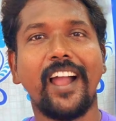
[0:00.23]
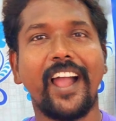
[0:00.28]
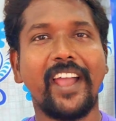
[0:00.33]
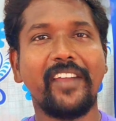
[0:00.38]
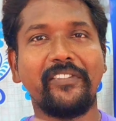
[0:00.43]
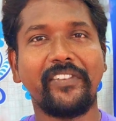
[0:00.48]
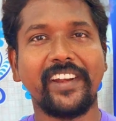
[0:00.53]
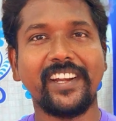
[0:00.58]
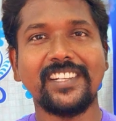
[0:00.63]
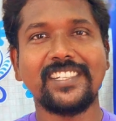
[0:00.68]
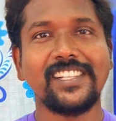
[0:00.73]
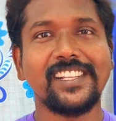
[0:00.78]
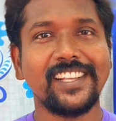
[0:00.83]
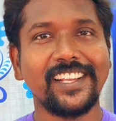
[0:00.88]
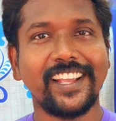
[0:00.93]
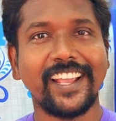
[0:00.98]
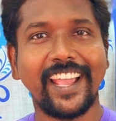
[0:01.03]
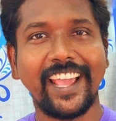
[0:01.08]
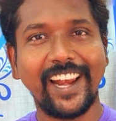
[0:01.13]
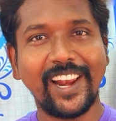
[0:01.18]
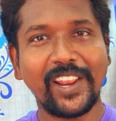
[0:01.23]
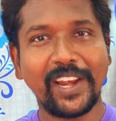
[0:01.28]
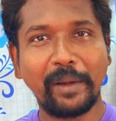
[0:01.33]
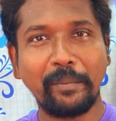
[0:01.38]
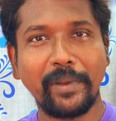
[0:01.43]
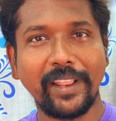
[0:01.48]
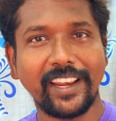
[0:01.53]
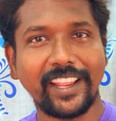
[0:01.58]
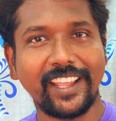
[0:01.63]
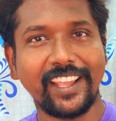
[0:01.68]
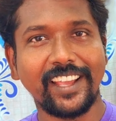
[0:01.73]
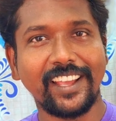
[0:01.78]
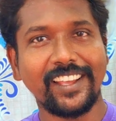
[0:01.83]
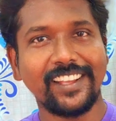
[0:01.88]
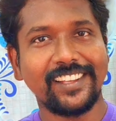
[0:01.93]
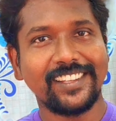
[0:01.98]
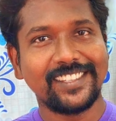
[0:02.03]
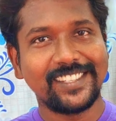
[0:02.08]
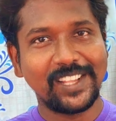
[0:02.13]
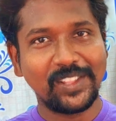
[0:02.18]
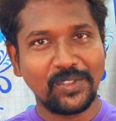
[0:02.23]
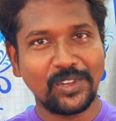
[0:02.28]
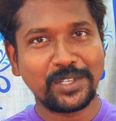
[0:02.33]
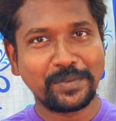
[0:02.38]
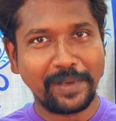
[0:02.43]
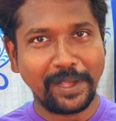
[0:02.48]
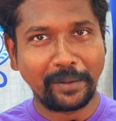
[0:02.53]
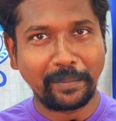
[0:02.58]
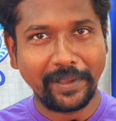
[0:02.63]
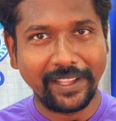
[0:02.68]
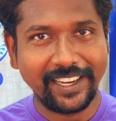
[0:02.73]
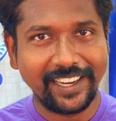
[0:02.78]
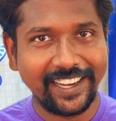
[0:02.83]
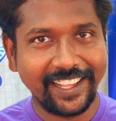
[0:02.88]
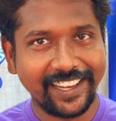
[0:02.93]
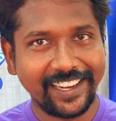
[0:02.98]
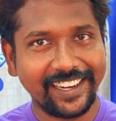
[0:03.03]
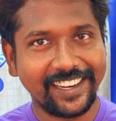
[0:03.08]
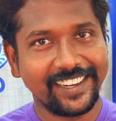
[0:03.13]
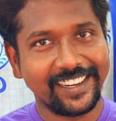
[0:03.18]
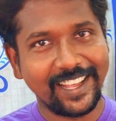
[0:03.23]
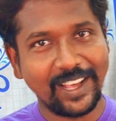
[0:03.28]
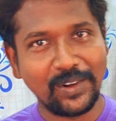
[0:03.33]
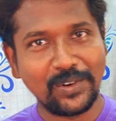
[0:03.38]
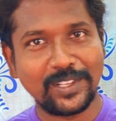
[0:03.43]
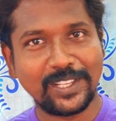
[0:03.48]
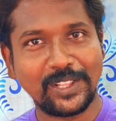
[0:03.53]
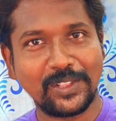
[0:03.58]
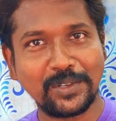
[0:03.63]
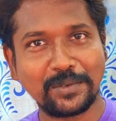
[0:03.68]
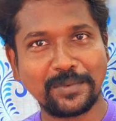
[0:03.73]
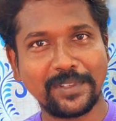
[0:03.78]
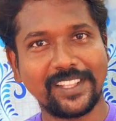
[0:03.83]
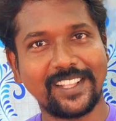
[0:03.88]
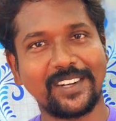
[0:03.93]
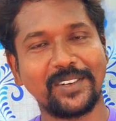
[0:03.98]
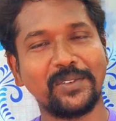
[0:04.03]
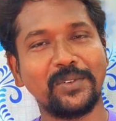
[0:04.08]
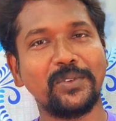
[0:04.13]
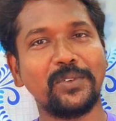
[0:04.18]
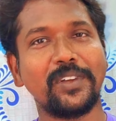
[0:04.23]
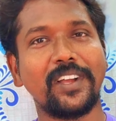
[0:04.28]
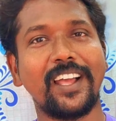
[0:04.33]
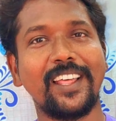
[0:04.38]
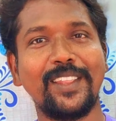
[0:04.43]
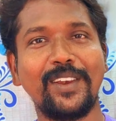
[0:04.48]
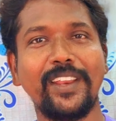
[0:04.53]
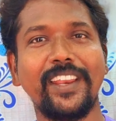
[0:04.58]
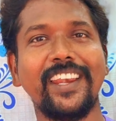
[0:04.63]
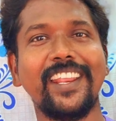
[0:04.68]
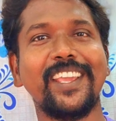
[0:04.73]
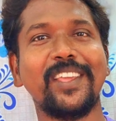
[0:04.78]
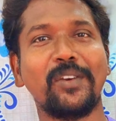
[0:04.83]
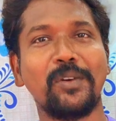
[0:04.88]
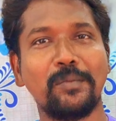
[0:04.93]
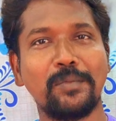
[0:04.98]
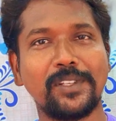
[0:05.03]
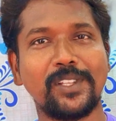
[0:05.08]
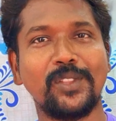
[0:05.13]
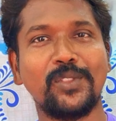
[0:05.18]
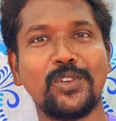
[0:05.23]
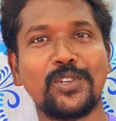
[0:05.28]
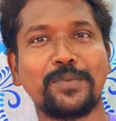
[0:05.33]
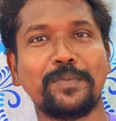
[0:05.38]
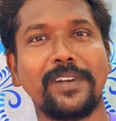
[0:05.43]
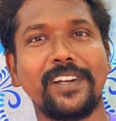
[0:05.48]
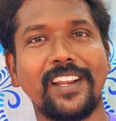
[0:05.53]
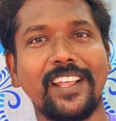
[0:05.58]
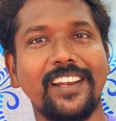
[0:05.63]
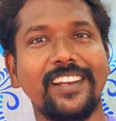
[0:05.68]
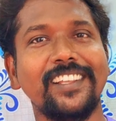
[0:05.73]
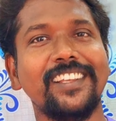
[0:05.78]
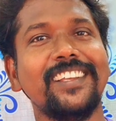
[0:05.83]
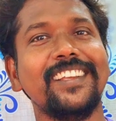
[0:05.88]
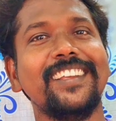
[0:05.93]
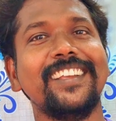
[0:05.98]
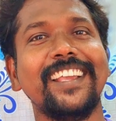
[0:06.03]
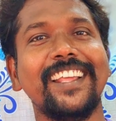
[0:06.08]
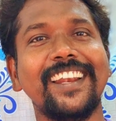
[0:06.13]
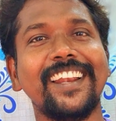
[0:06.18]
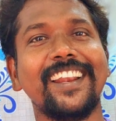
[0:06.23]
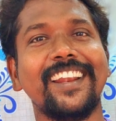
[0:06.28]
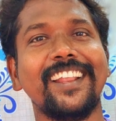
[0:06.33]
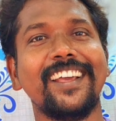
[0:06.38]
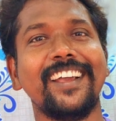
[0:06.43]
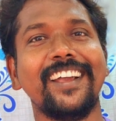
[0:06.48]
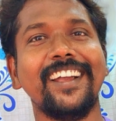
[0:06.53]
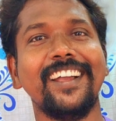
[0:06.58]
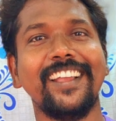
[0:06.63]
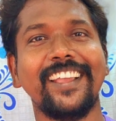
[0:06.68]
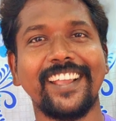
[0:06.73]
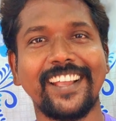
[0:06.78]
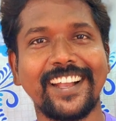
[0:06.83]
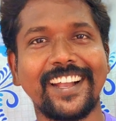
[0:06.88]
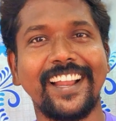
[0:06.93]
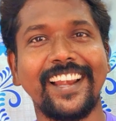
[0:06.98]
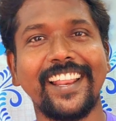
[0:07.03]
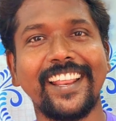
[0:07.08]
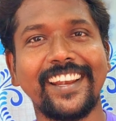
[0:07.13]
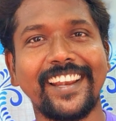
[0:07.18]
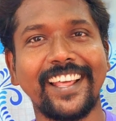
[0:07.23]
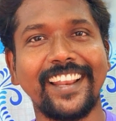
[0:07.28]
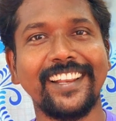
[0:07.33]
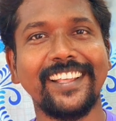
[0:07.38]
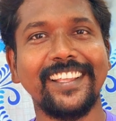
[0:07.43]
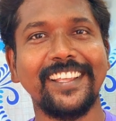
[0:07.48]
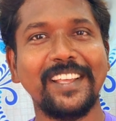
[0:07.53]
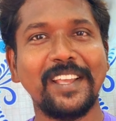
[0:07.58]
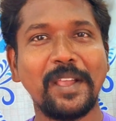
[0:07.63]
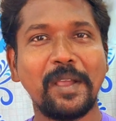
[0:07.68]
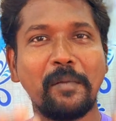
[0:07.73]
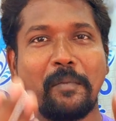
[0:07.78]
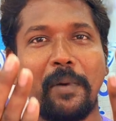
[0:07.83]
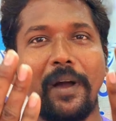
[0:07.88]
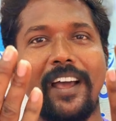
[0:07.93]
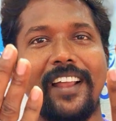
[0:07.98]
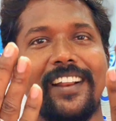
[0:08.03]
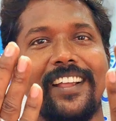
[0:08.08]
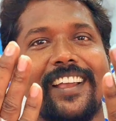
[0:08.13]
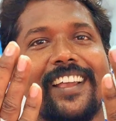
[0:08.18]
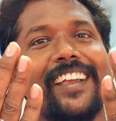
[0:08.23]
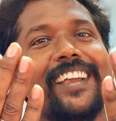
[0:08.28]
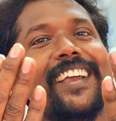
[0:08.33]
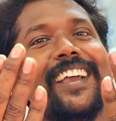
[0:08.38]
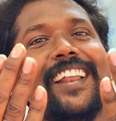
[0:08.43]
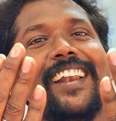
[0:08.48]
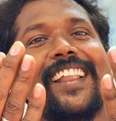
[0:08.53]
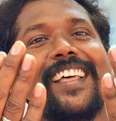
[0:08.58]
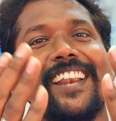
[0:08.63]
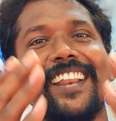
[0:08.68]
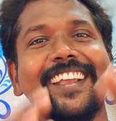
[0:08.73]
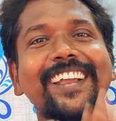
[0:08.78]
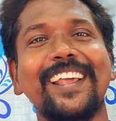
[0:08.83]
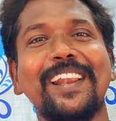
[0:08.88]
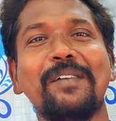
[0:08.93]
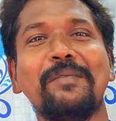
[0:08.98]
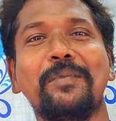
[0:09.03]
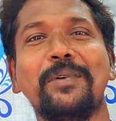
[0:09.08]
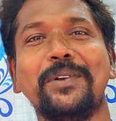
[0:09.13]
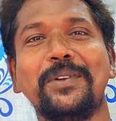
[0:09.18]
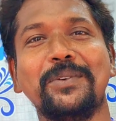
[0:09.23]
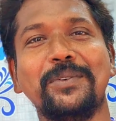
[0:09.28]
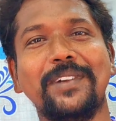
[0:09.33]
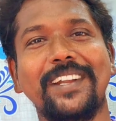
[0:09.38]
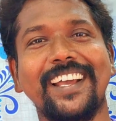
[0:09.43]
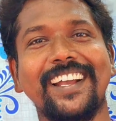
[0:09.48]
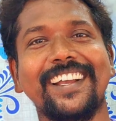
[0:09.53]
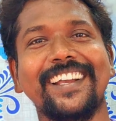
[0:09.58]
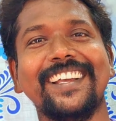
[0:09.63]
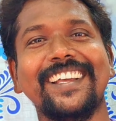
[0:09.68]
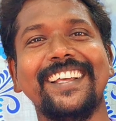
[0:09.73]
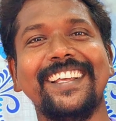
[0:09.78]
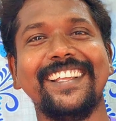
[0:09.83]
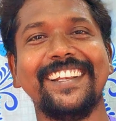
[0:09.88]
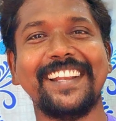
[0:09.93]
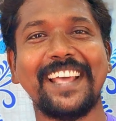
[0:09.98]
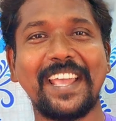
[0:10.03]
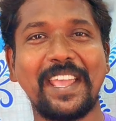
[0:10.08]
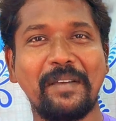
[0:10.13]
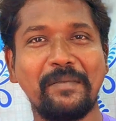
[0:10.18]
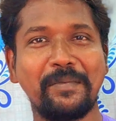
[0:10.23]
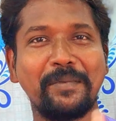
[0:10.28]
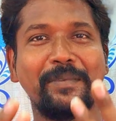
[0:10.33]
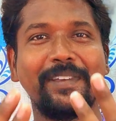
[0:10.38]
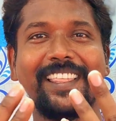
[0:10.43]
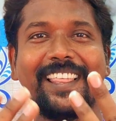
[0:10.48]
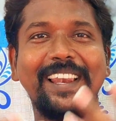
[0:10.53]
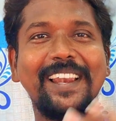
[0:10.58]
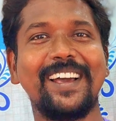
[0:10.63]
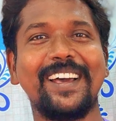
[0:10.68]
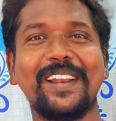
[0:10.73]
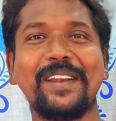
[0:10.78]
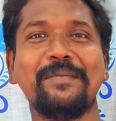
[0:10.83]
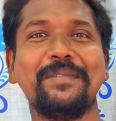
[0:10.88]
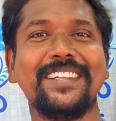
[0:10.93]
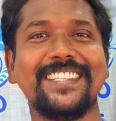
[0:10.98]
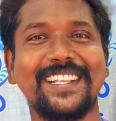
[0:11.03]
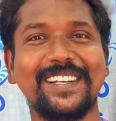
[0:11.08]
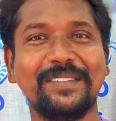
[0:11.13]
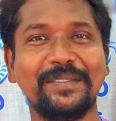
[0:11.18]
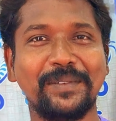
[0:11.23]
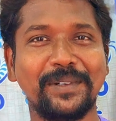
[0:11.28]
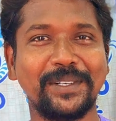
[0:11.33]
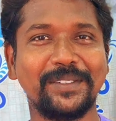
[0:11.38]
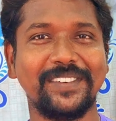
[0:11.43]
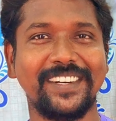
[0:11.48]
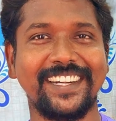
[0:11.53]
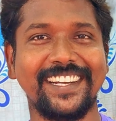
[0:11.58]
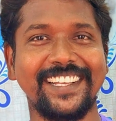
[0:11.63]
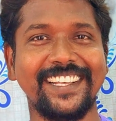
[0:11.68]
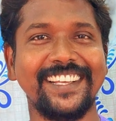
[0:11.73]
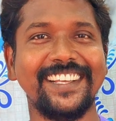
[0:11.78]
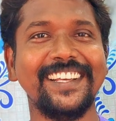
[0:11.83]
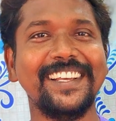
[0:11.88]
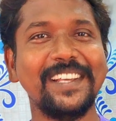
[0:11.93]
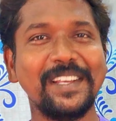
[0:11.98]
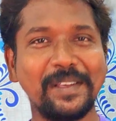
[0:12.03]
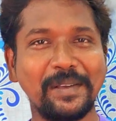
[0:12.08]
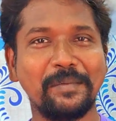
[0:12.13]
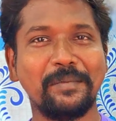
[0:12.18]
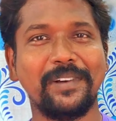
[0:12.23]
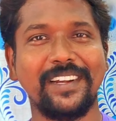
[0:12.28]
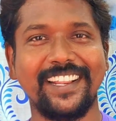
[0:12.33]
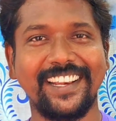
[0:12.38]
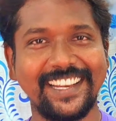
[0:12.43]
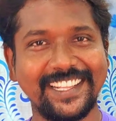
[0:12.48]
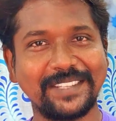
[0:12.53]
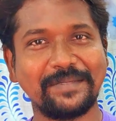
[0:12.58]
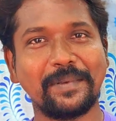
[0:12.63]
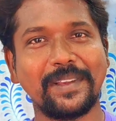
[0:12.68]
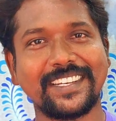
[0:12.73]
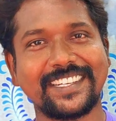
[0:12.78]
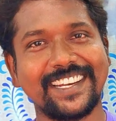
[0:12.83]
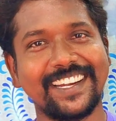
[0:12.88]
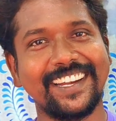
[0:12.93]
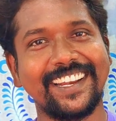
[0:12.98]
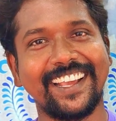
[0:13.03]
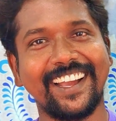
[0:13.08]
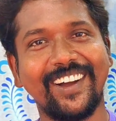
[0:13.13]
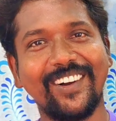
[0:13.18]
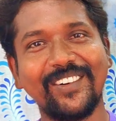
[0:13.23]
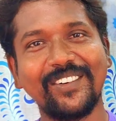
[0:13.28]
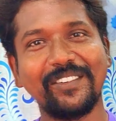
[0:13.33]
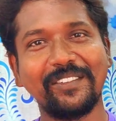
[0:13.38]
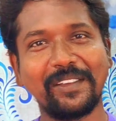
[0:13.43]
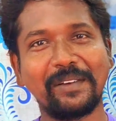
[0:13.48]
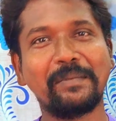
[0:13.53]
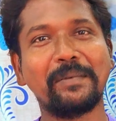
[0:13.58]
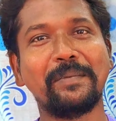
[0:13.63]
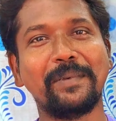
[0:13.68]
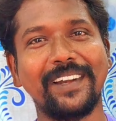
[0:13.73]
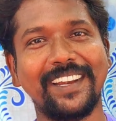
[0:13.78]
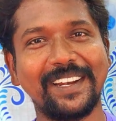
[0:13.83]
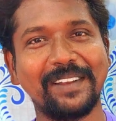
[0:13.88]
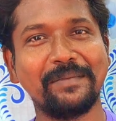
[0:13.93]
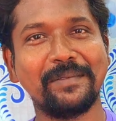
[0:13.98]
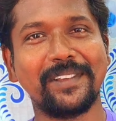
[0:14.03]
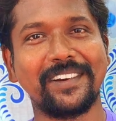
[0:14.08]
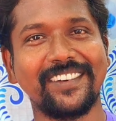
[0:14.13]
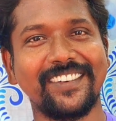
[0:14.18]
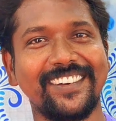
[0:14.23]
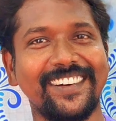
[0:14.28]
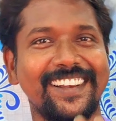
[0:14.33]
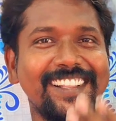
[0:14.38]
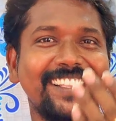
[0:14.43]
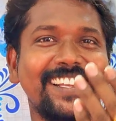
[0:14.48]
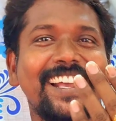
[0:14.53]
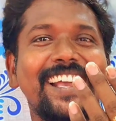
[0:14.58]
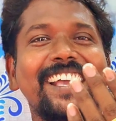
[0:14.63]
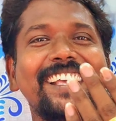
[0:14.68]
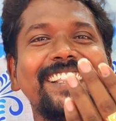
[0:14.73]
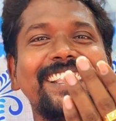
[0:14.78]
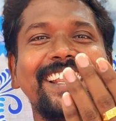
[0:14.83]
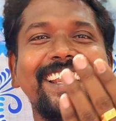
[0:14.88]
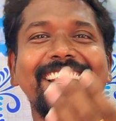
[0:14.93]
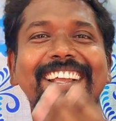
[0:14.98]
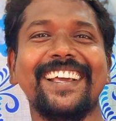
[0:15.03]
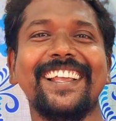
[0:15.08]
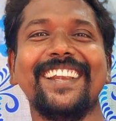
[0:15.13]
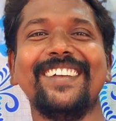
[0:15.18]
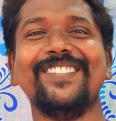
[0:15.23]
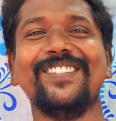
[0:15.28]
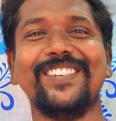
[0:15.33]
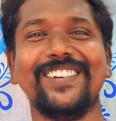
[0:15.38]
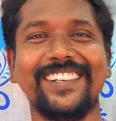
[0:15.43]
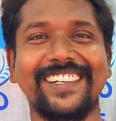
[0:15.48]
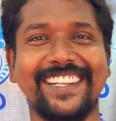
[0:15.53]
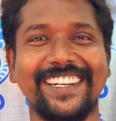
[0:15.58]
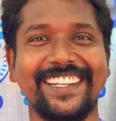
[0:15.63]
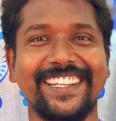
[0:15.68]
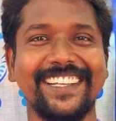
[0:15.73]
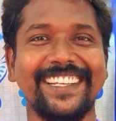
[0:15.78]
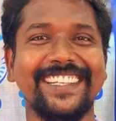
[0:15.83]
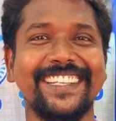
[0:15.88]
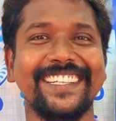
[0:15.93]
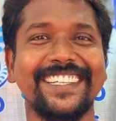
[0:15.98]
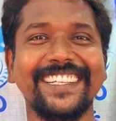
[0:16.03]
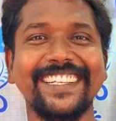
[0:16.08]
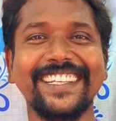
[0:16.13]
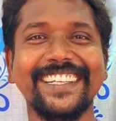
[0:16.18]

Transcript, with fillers: ஹாய் ஃப்ரெண்ட்ஸ் எல்லாரும் எப்படி இருக்கீங்க சந்தோஷமாக இருப்பீங்கன்னு நினைக்கிறேன் நாங்களும் சந்தோஷமாக தான் இருக்கும் அதுலேயும் இன்றைக்கி ரொம்ப சந்தோஷமான நாள் என்னென்னா எங்கள் கல்யாண நாள் பாருங்கள் எல்லாம் ரிங் எல்லாம் போட்டு விட்டாங்க நான் எப்பவுமே இதெல்லாம் ஆர்னமெண்ட்ஸ் எல்லாம் போட மாட்டேன் பட் இன்றைக்கி ஸ்பெஷல் டே அவங்க விருப்பப்படி நம்ம இருக்கணுன்றதுக்காக இந்த ரிங்கெல்லாம் போட்டிருக்கேன்